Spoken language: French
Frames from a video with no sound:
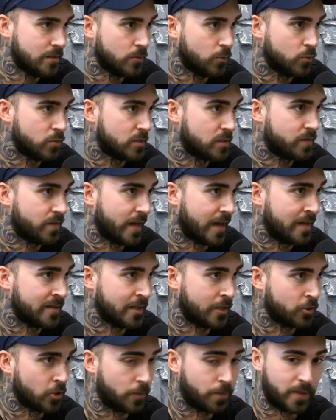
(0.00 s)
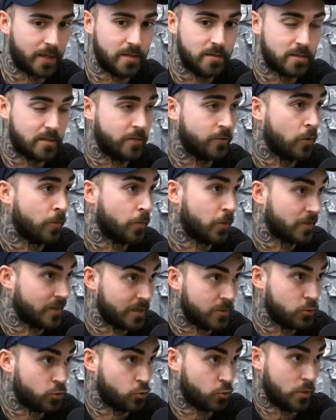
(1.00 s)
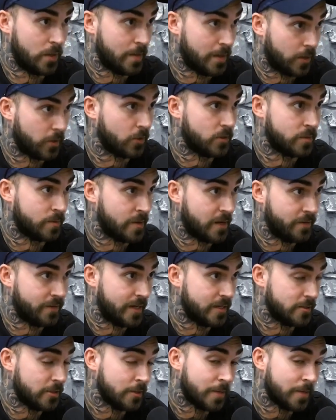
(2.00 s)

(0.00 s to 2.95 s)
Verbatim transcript: aux différentes entreprises qui vont peut-être tuer malheureusement avec ça.